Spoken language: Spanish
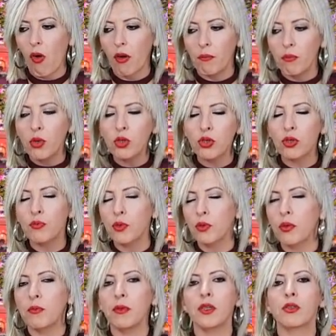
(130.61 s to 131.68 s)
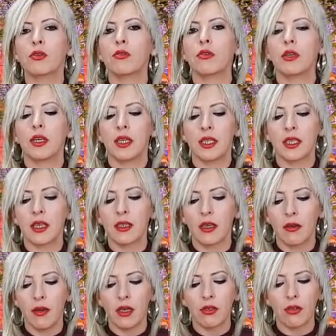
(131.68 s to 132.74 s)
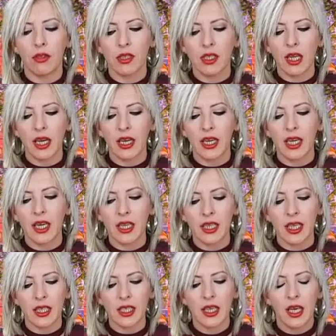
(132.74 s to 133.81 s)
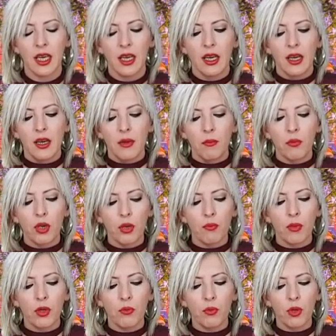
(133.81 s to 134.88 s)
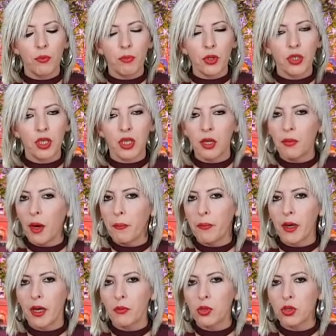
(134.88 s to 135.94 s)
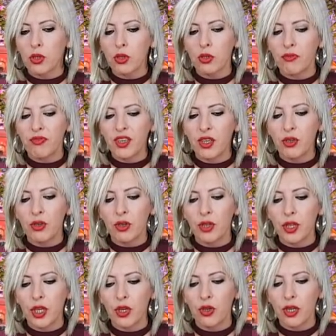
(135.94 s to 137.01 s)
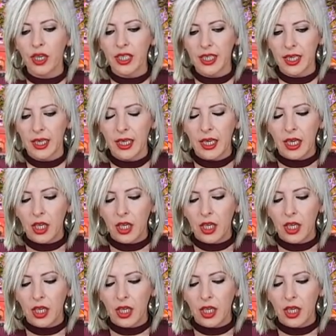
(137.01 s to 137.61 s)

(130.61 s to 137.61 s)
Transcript: Hay mucho movimiento en este trabajo. Entonces salen cartas muy, muy, muy positivas para vosotros, Virgo, os digo que sí.